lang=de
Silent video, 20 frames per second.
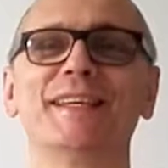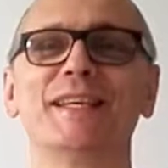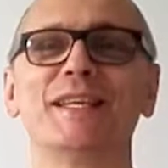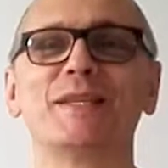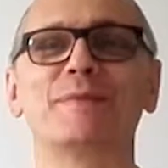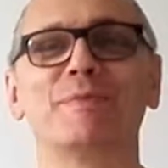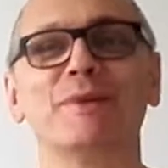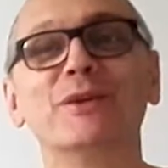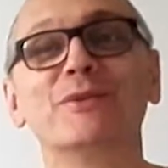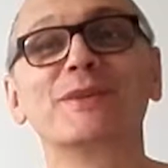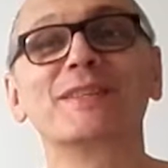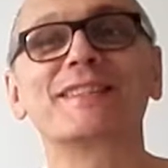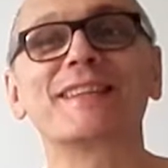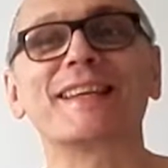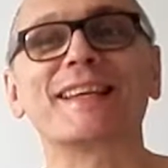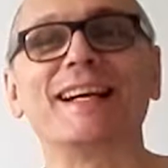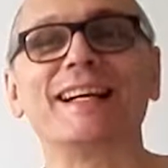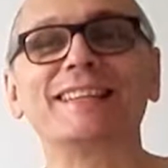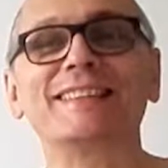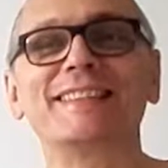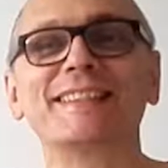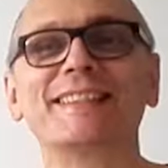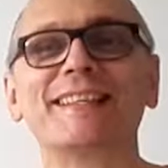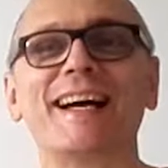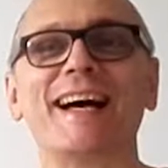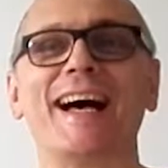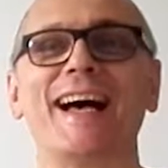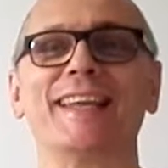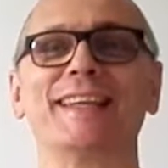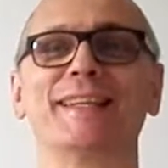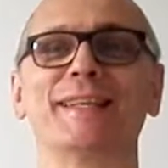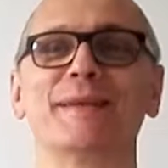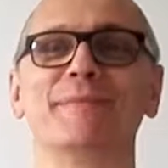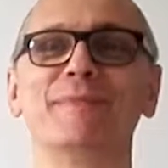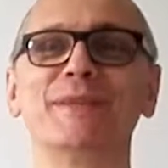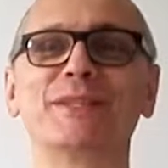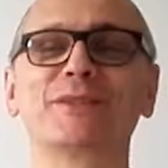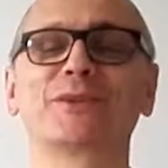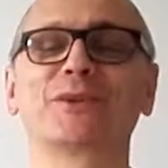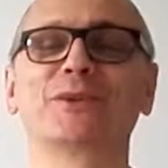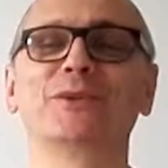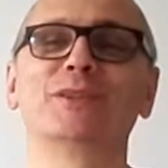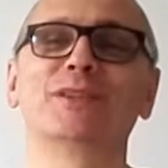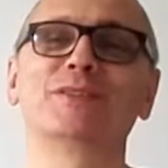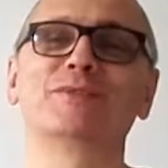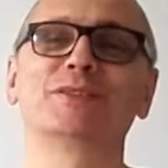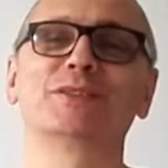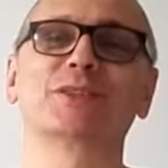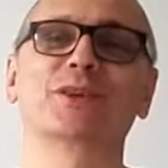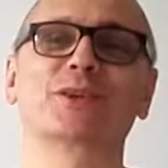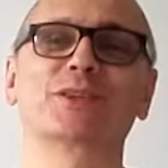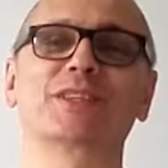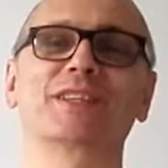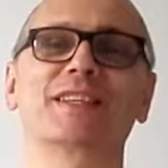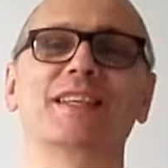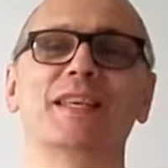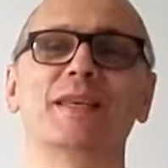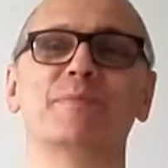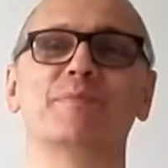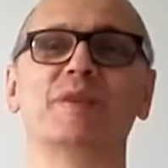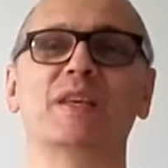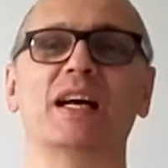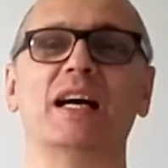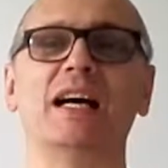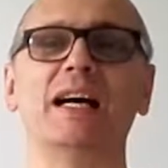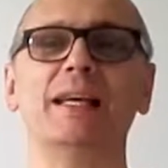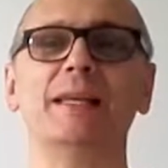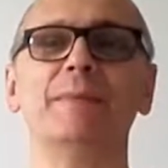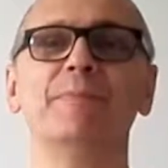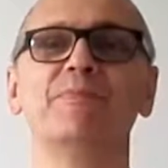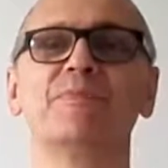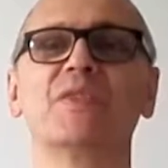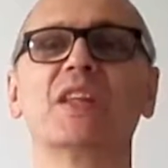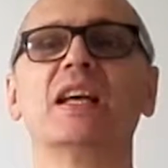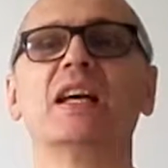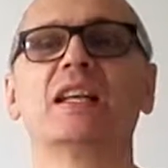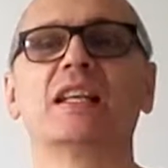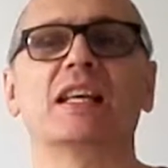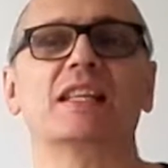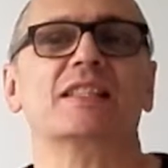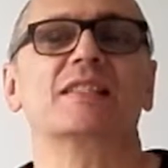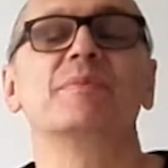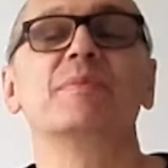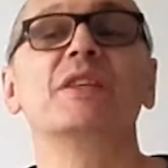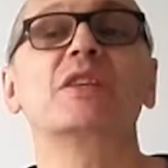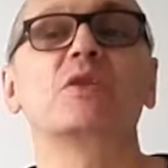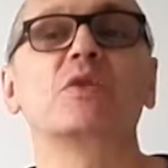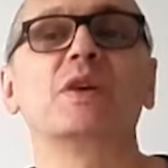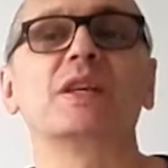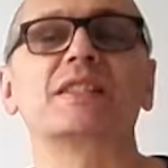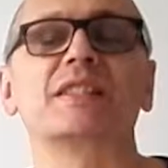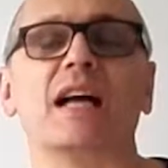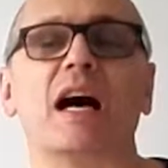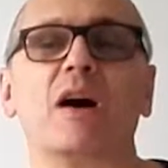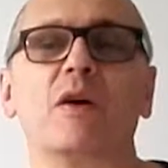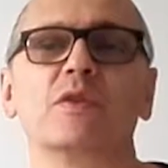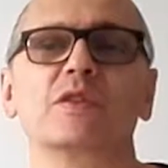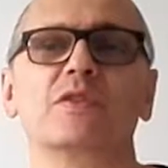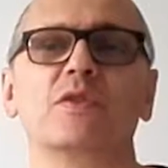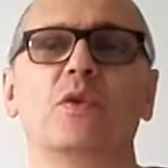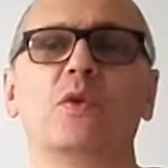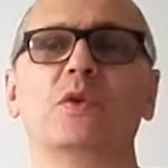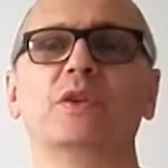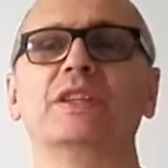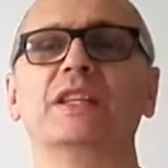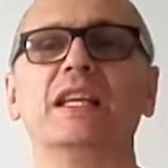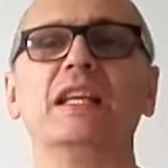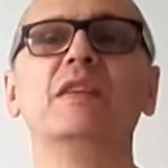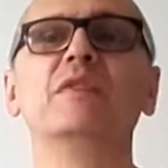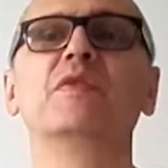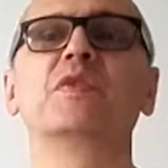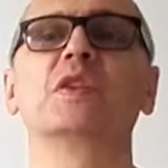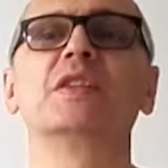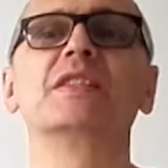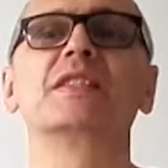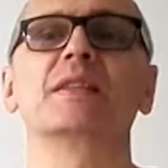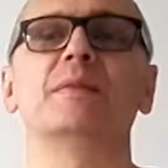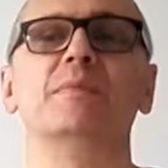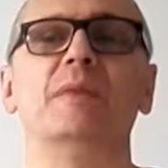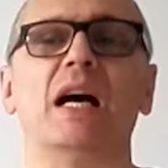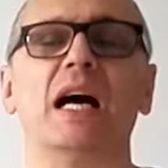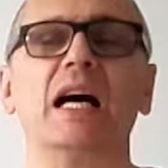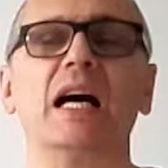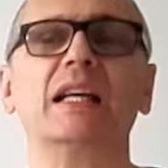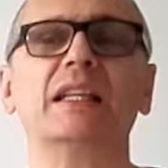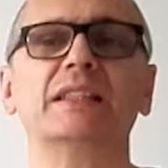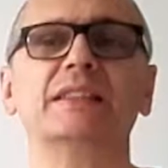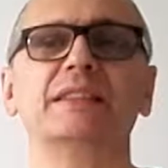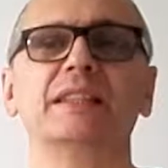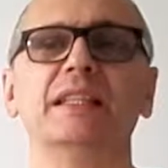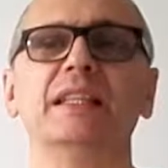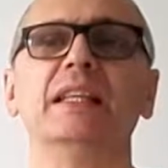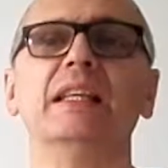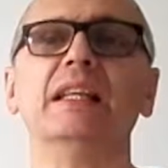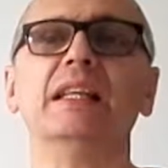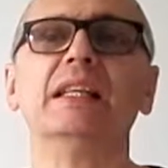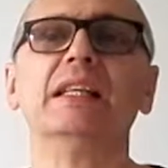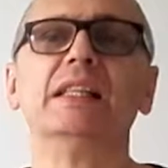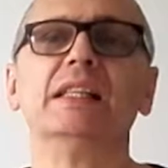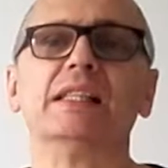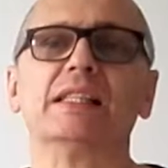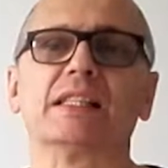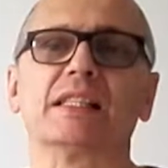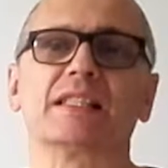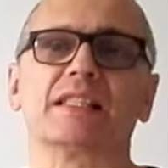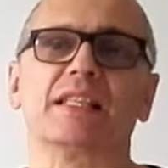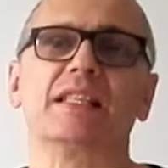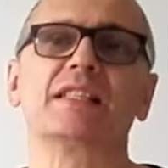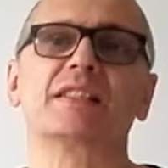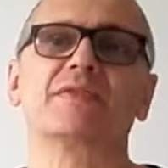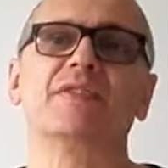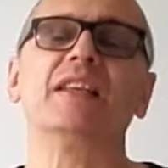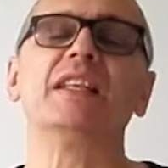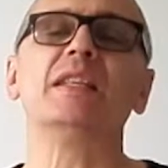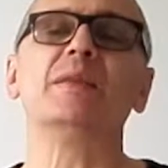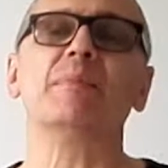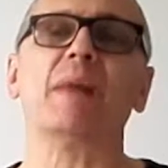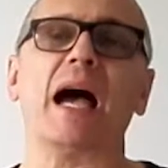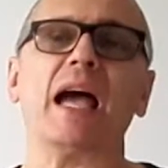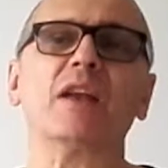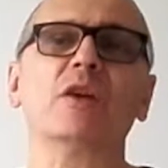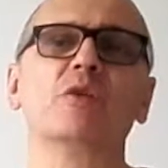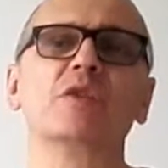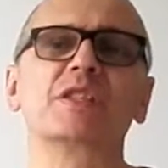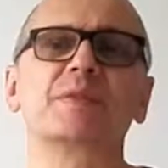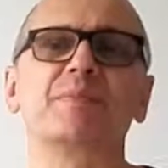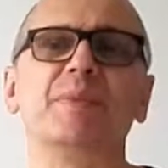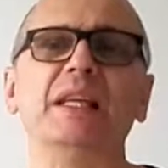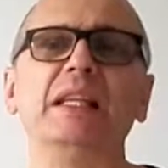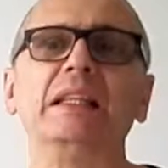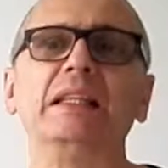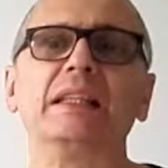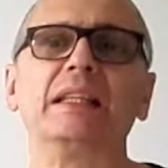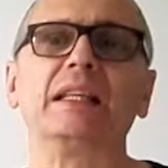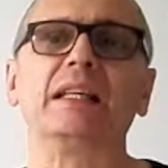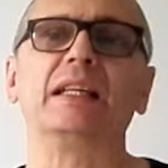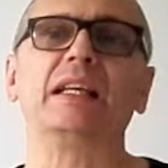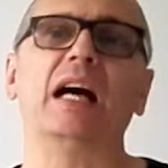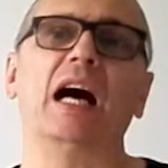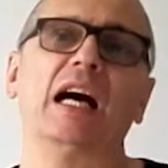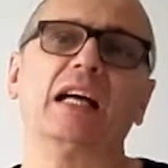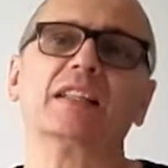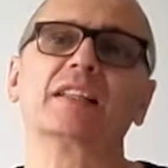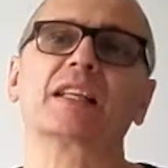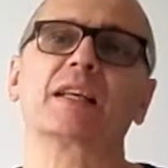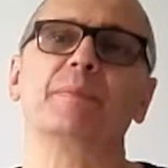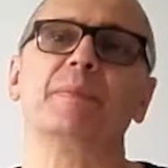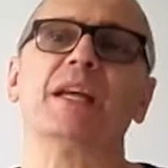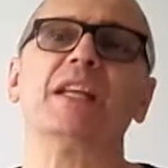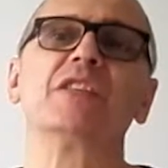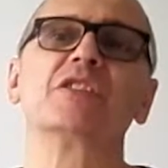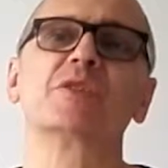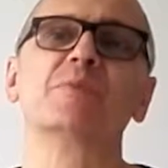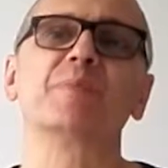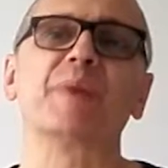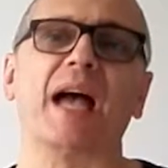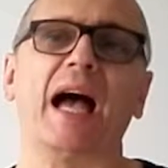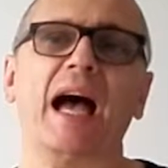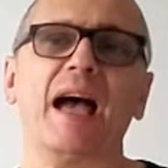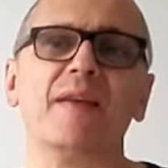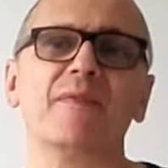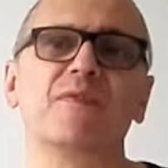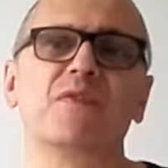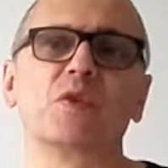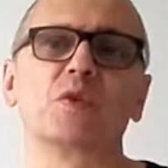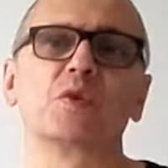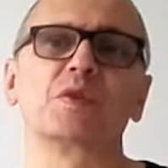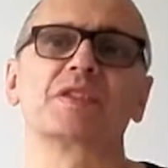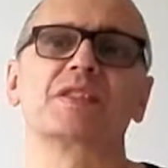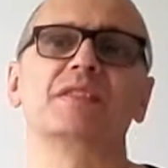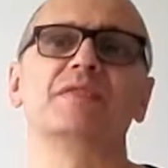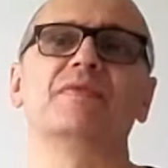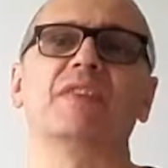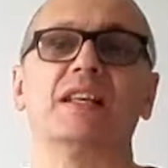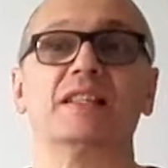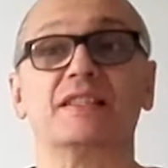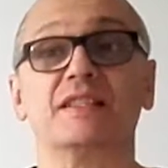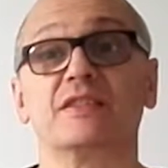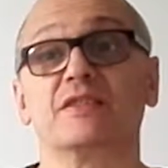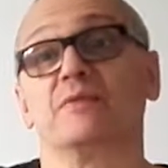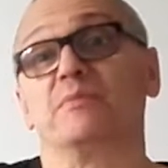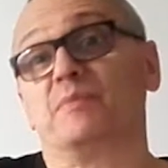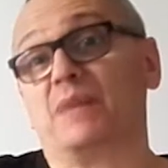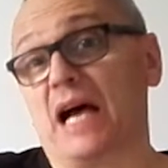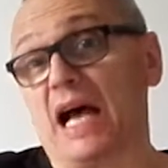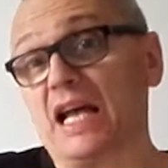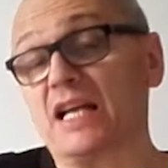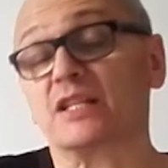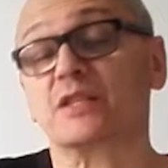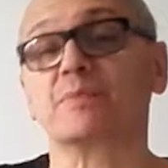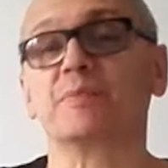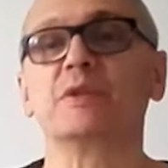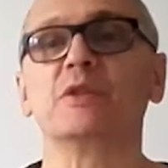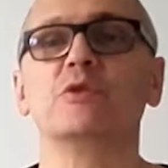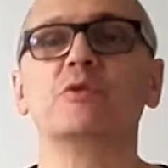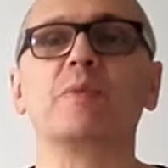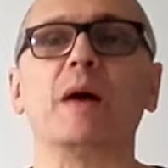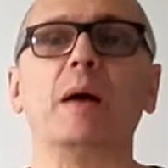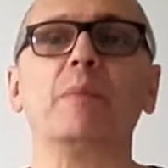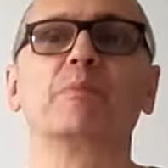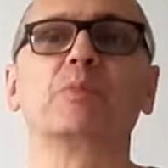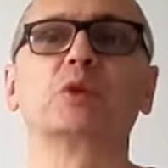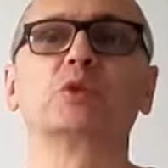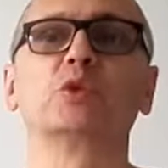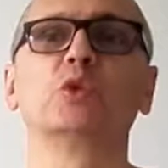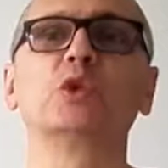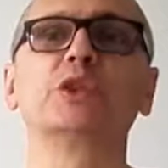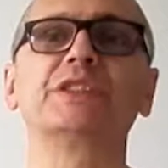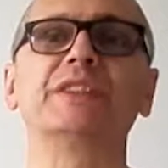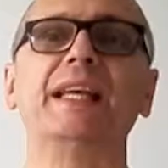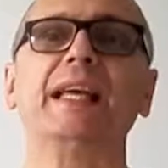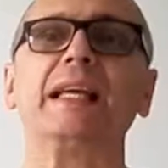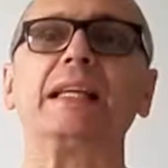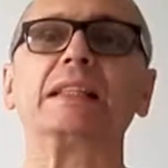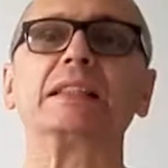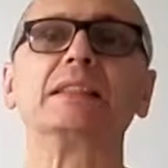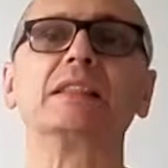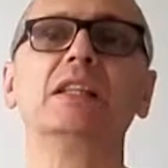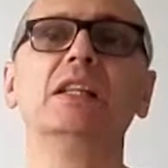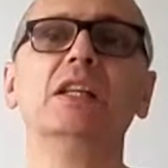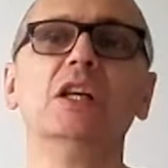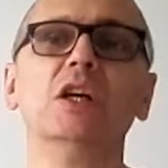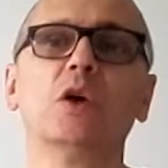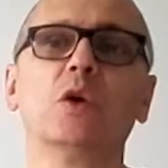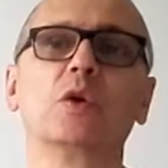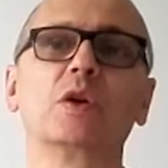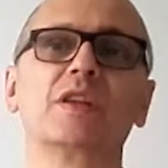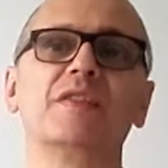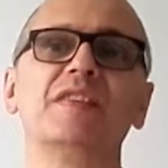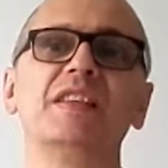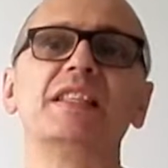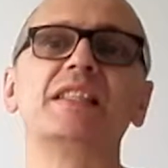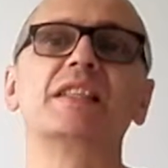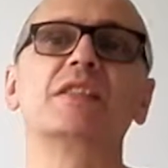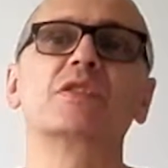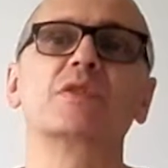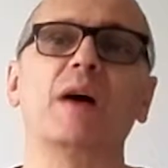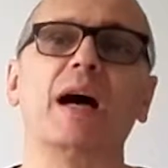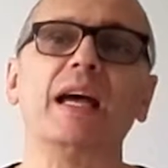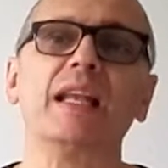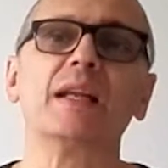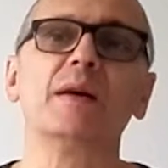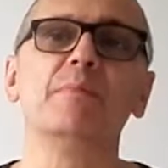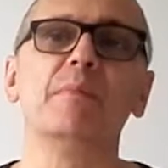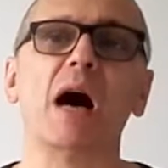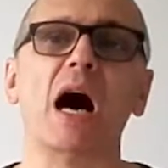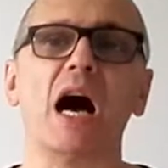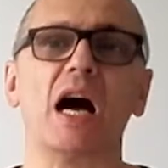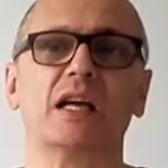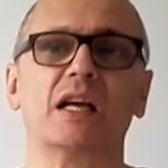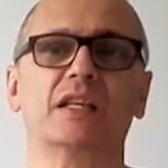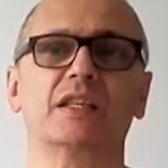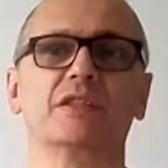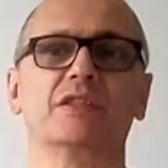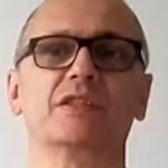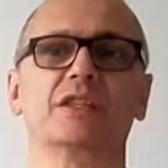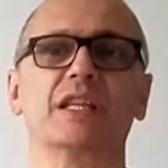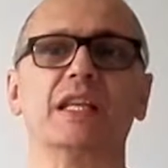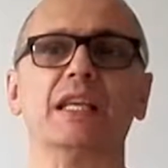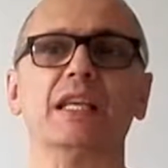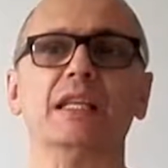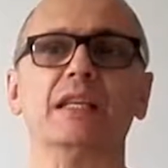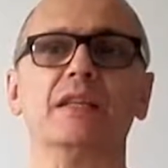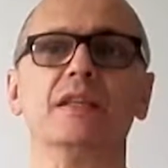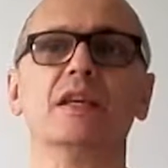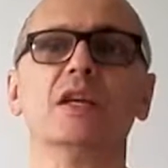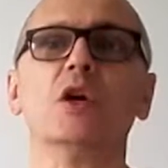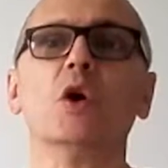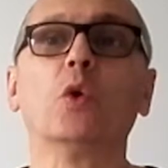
Ich bin Urs Egatica, einer der Mitgründer von Dr. KPI Lassen Sie mich kurz ausholen. Influencer Marketing, das ist, wenn die Meinungsbildner andere Menschen beeinflussen, was sie zum Beispiel über ein Produkt denken oder wie sie zu einer Marke stehen.